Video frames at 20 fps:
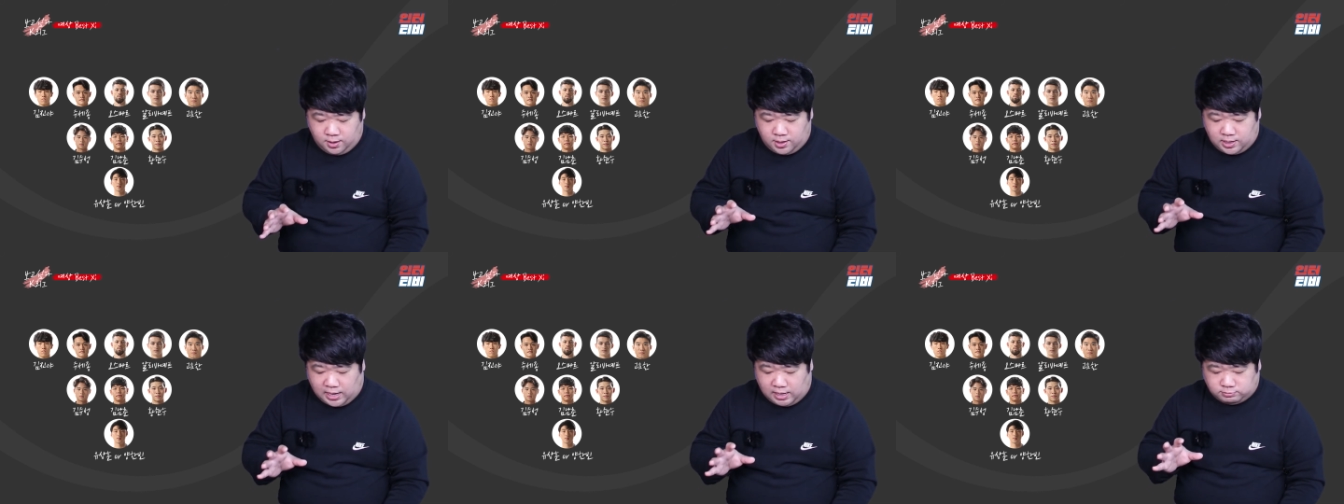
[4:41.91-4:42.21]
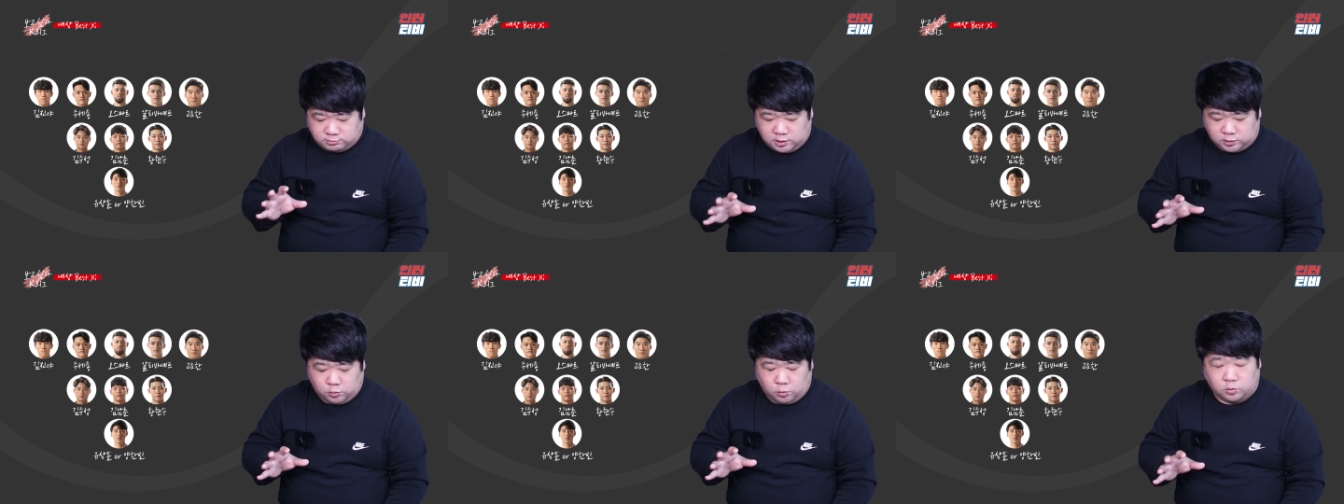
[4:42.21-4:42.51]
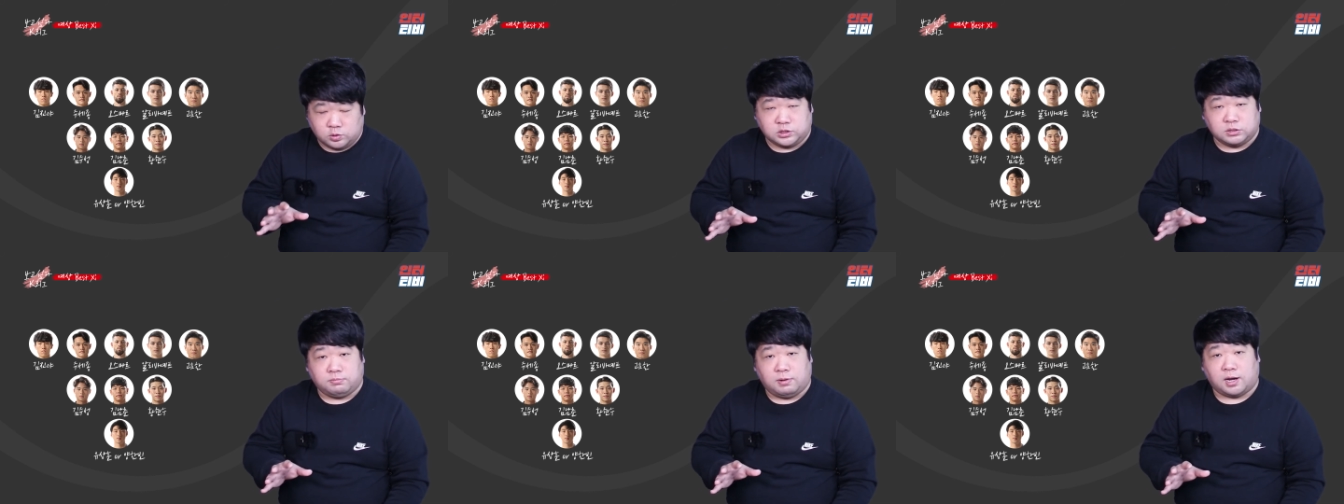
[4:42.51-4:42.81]
아무래도
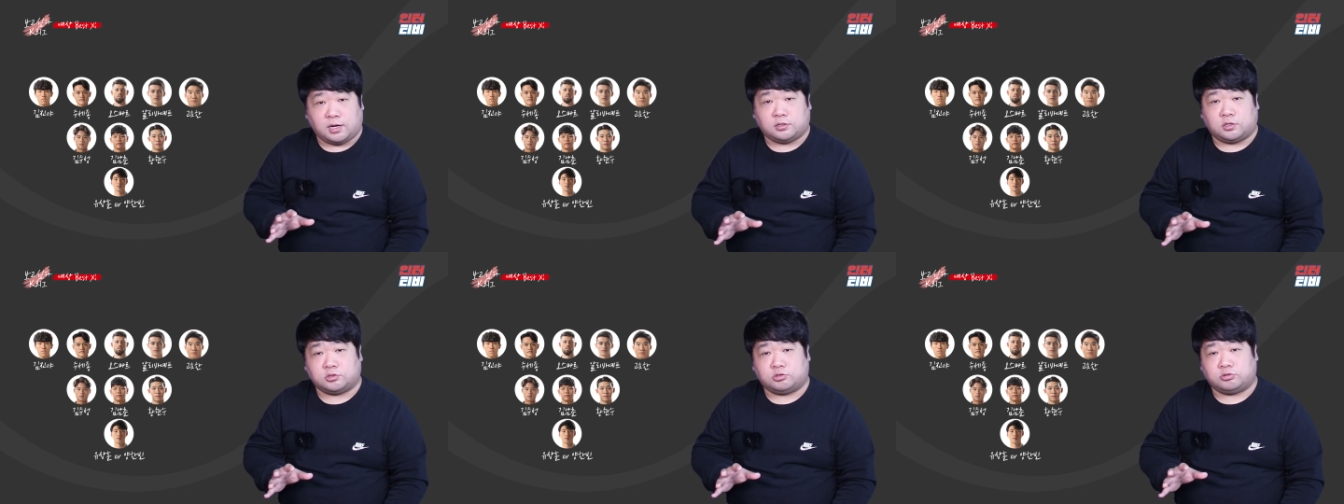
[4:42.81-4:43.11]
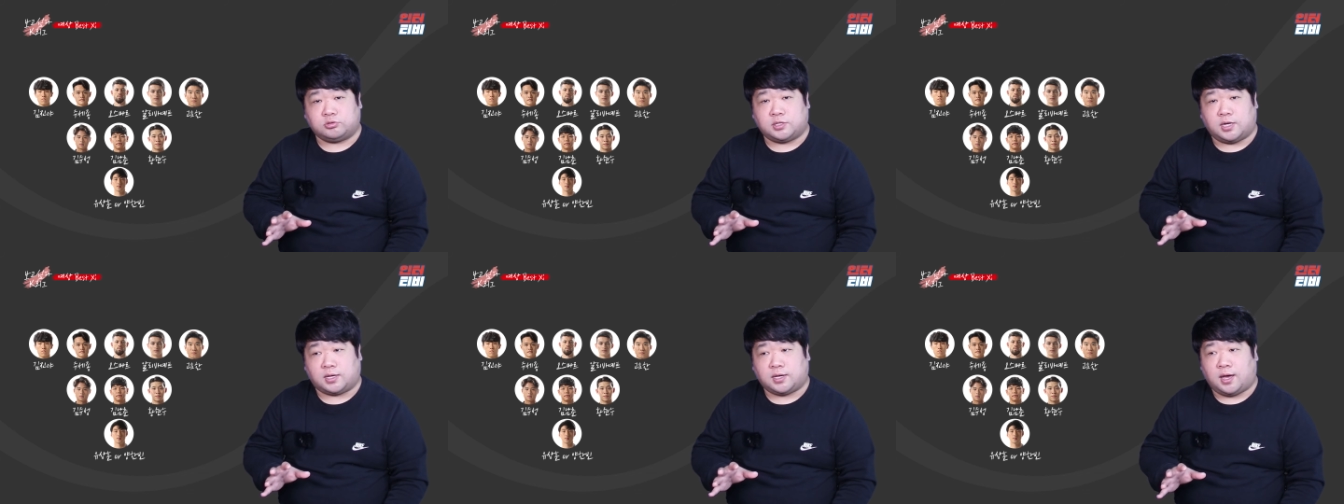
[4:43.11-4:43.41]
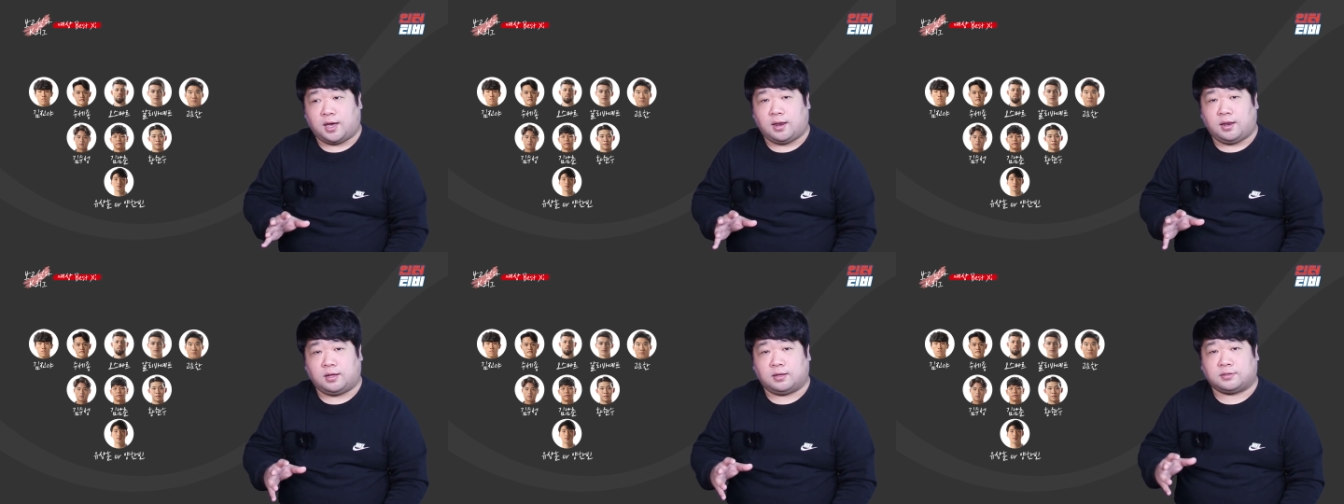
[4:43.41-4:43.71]
오스마르 선수가
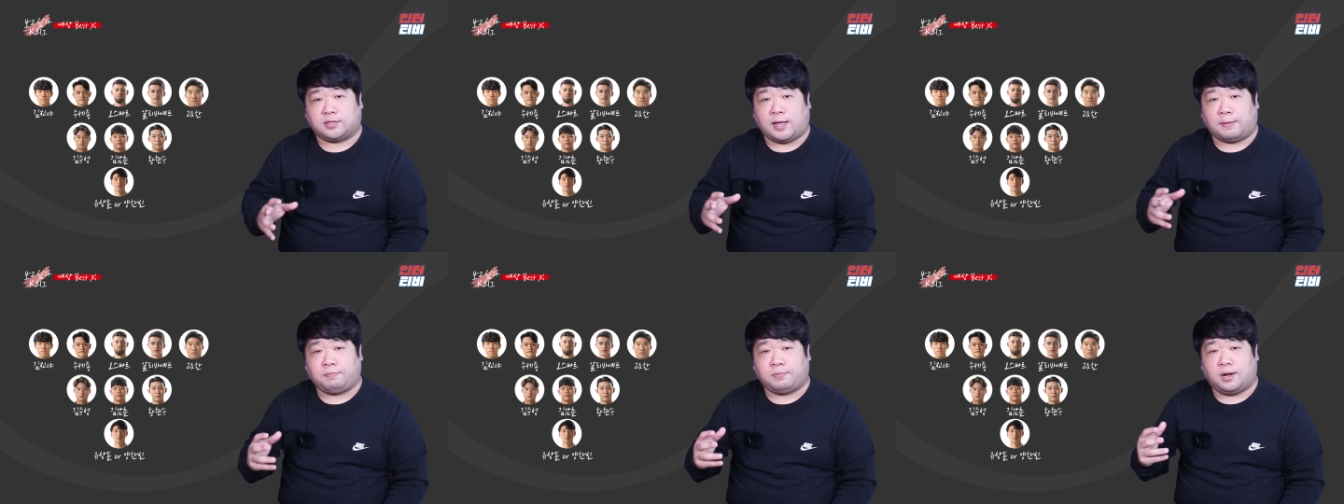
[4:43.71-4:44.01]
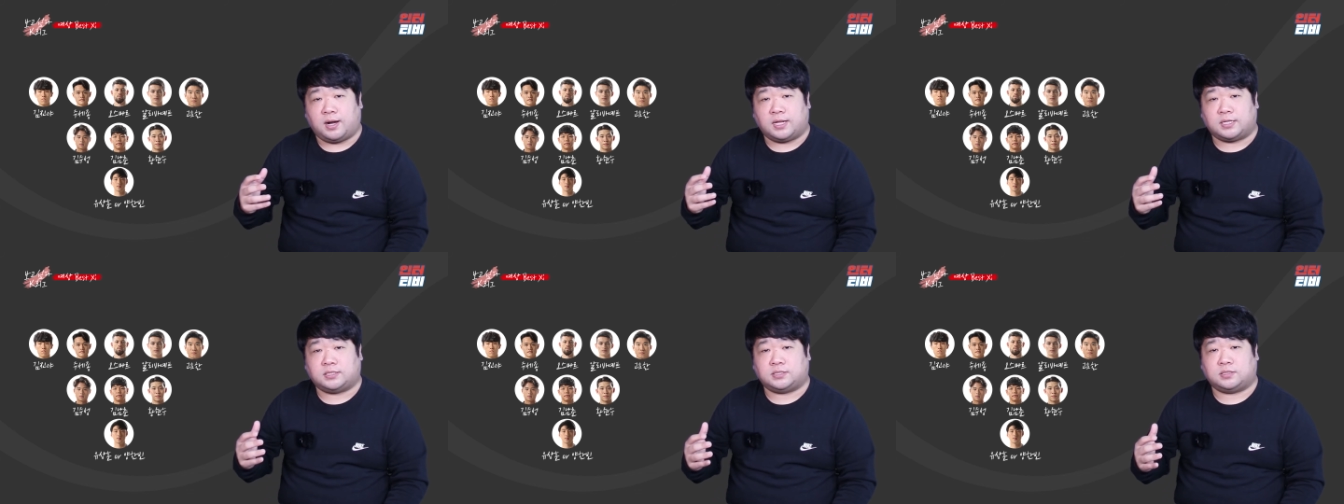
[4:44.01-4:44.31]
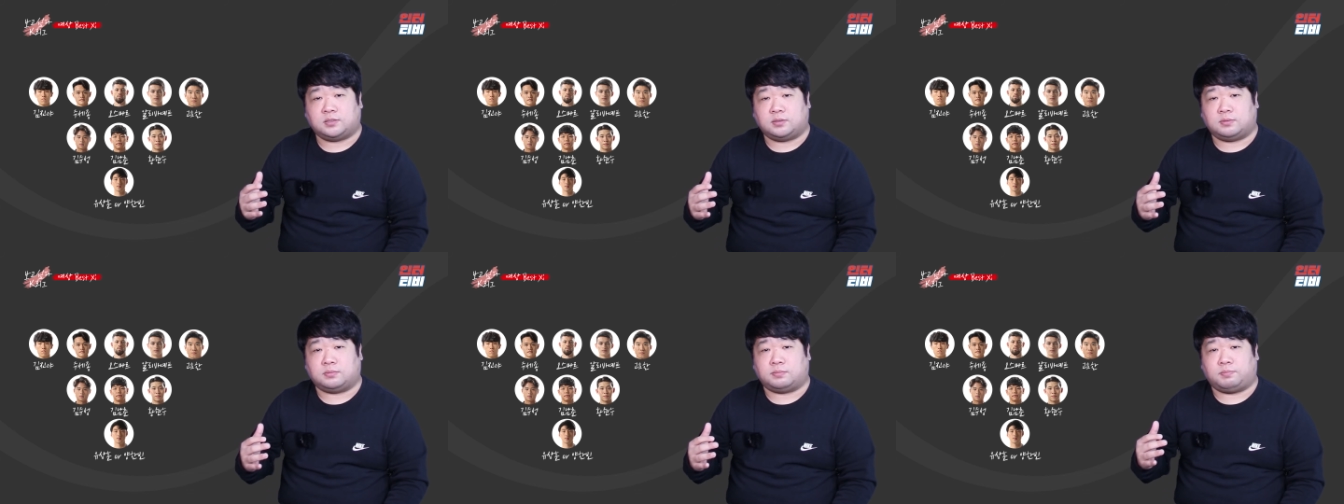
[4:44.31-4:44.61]
K리그 탑
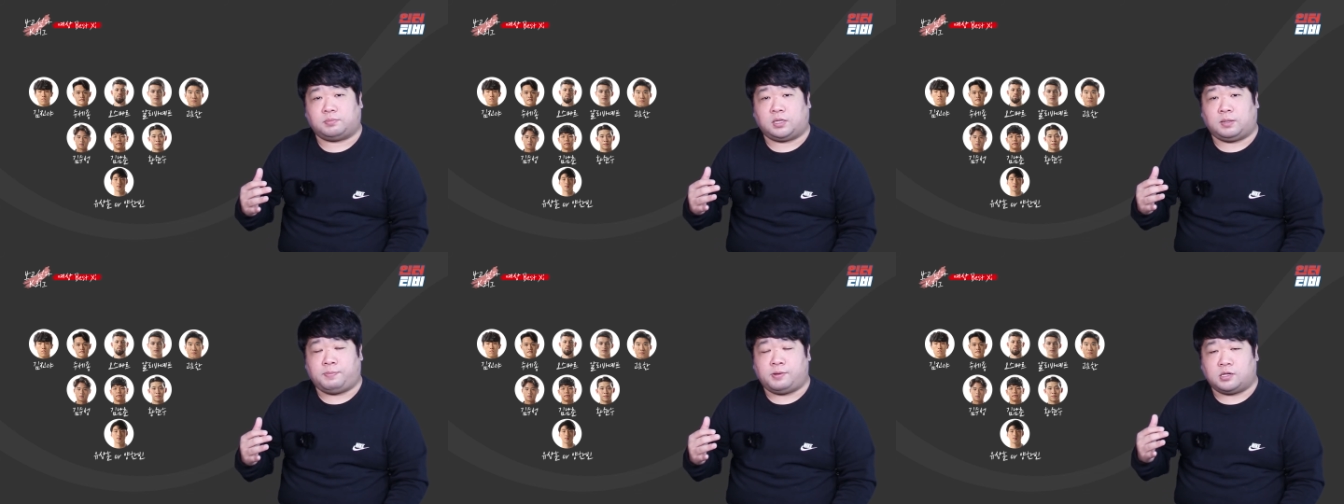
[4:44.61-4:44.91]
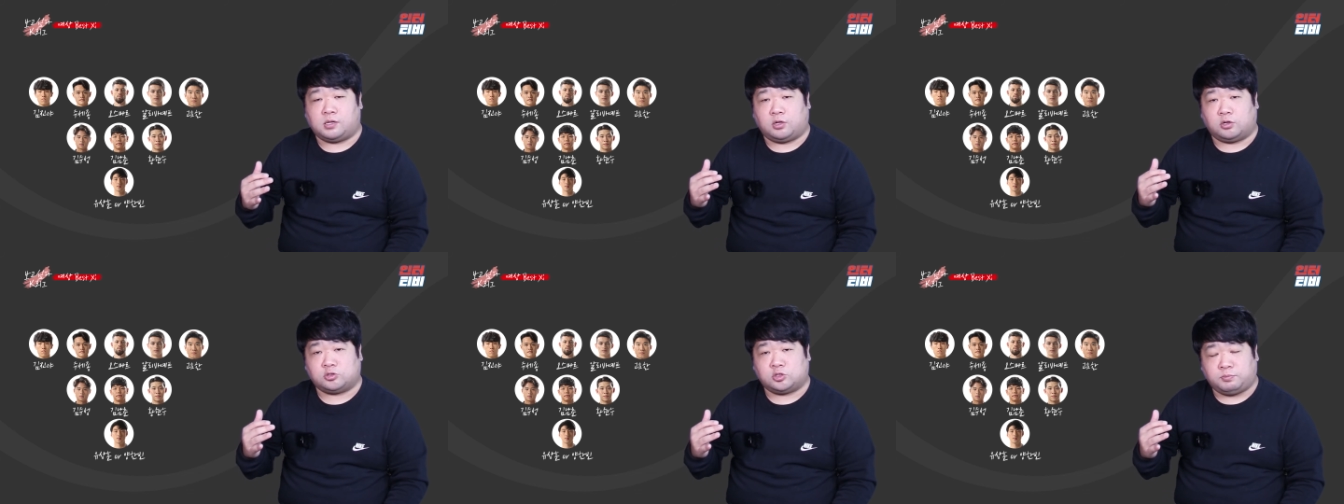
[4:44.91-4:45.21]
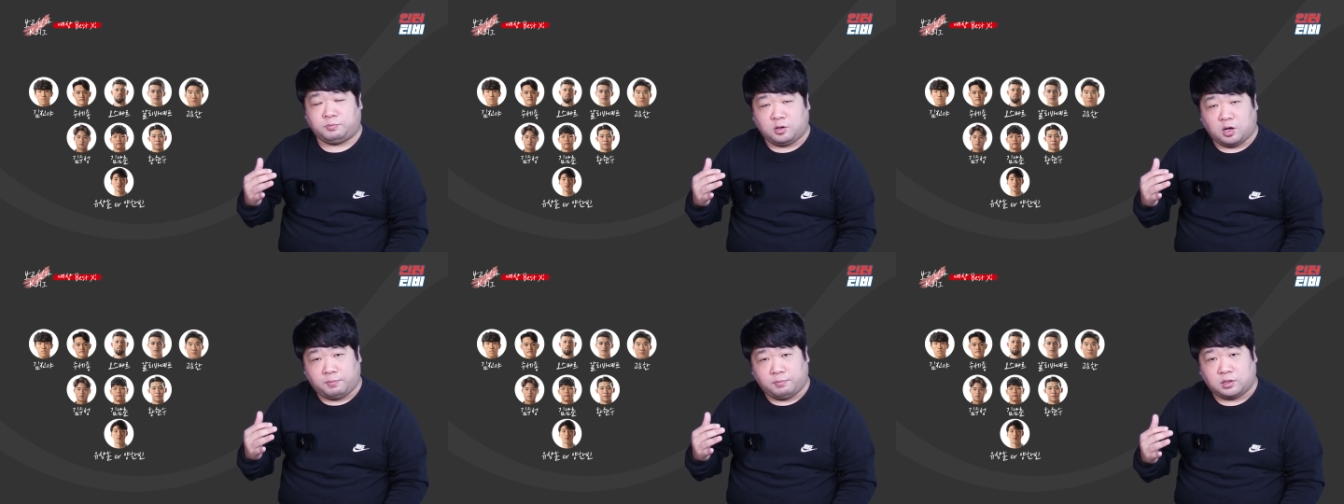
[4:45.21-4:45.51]
클래스 미드필더,
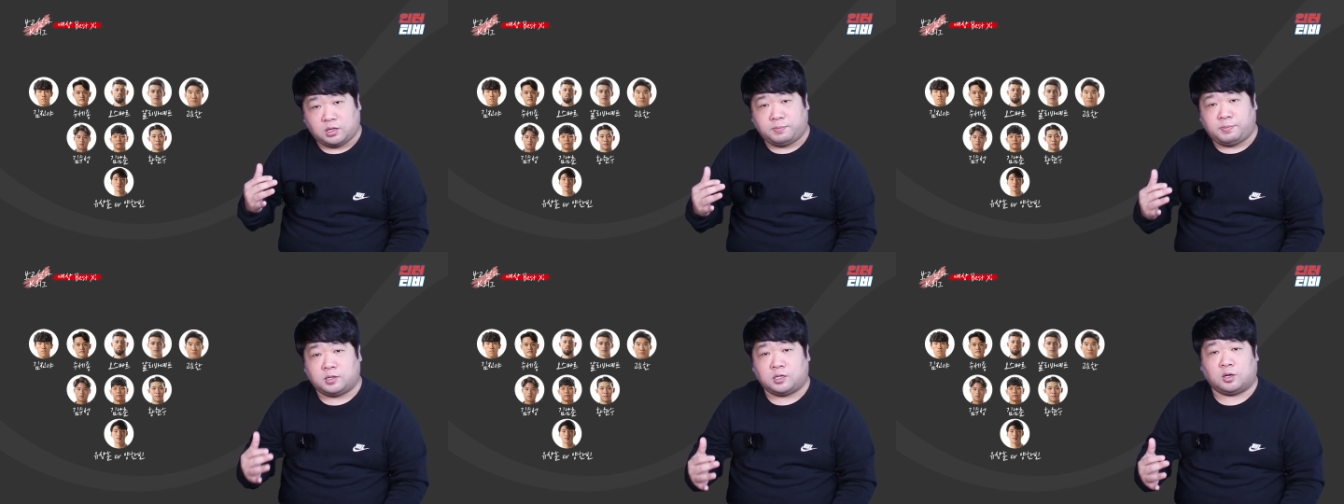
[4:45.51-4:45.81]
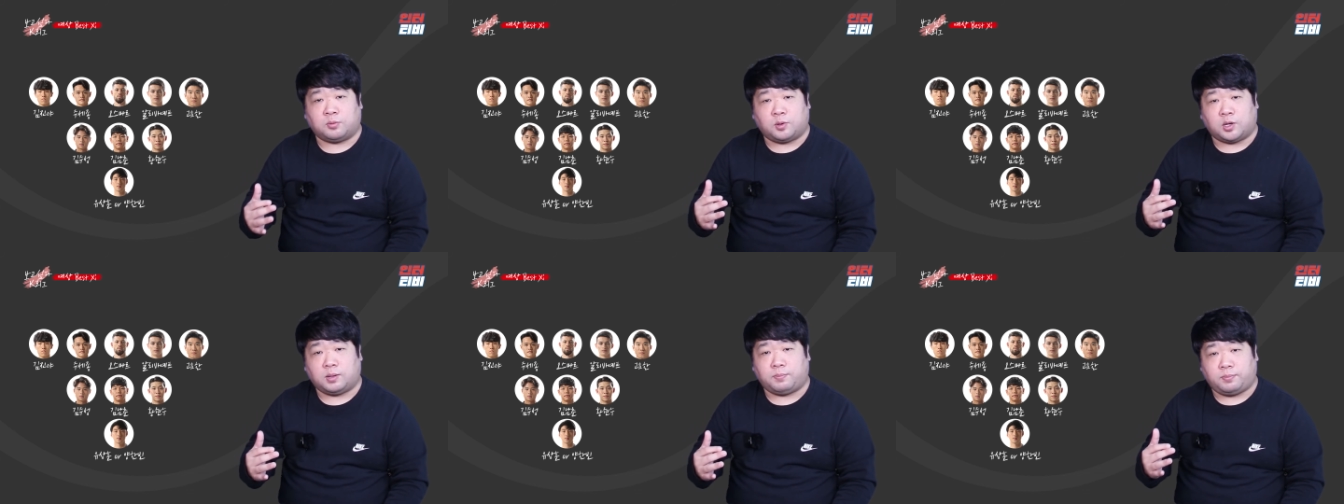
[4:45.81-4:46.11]
수비형 미드필더,